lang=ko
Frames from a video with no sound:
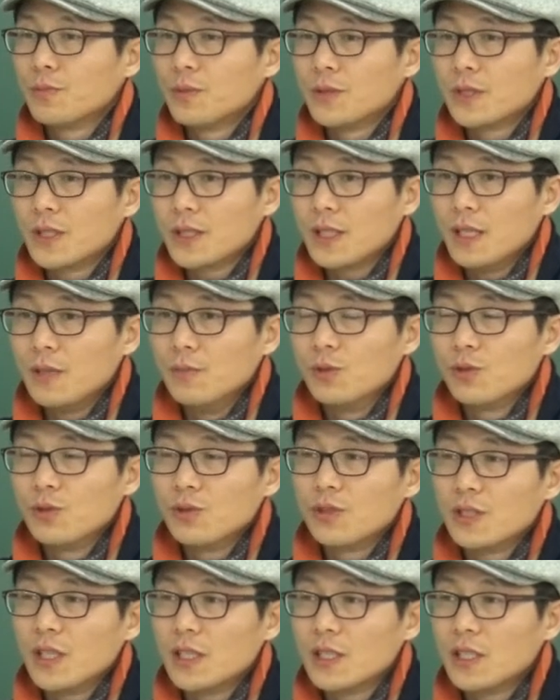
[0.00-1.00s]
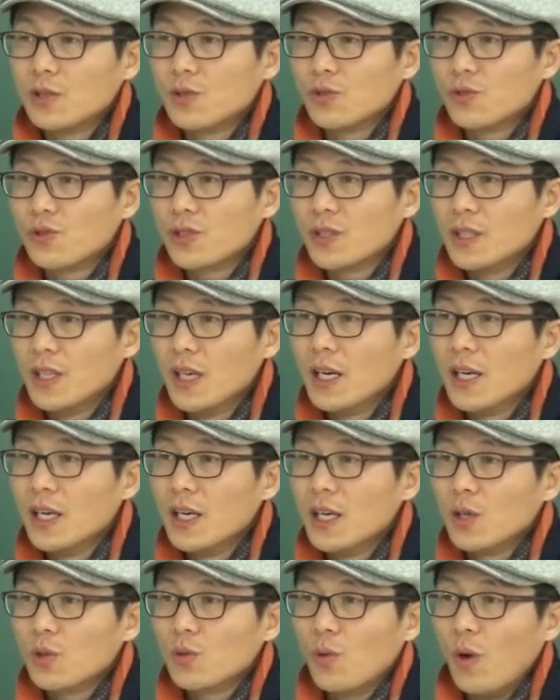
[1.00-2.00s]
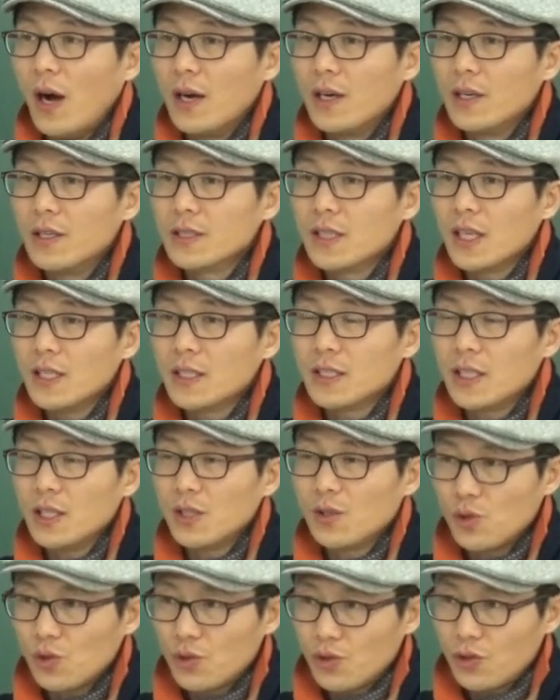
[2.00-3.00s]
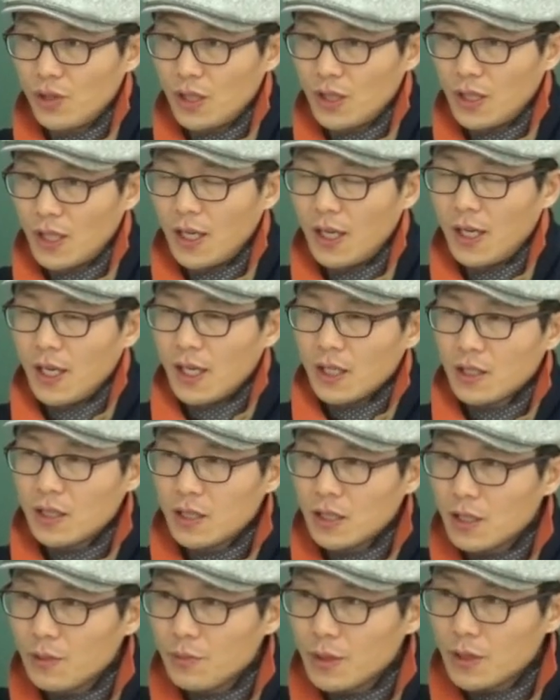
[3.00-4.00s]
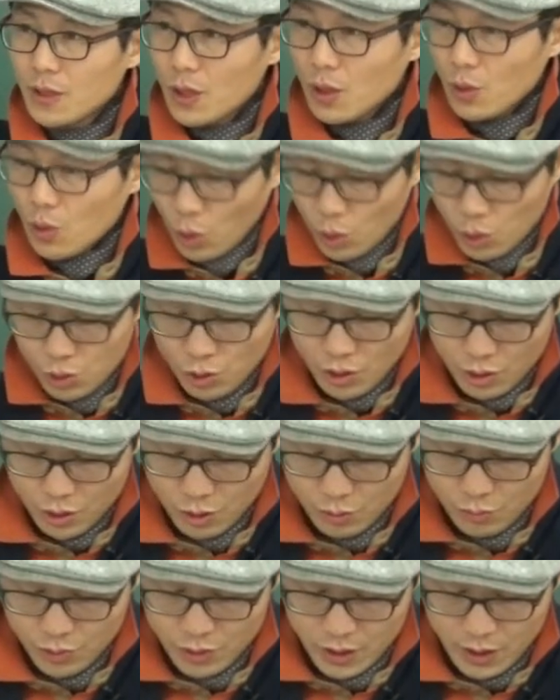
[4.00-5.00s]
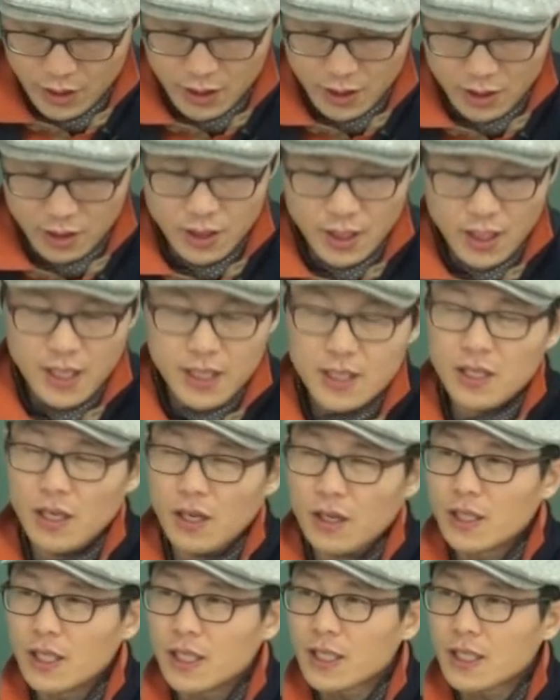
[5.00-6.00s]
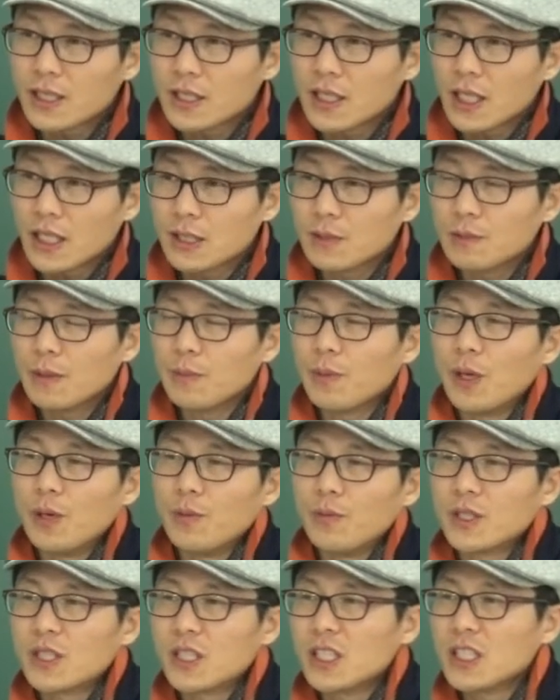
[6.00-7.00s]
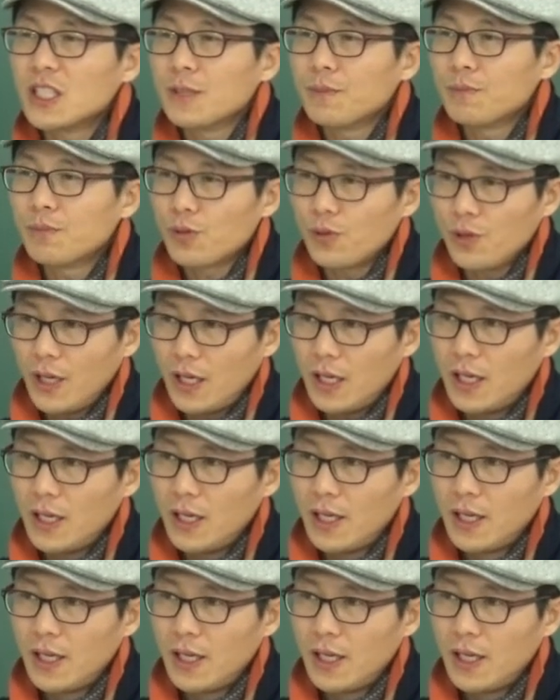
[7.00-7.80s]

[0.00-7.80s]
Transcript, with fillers: 붙었다. 무슨 사실의 추측이다? 과거 사실의 추측이다. 그러면서 고등학교 문장에서는 여기까지만 배우면 70%야.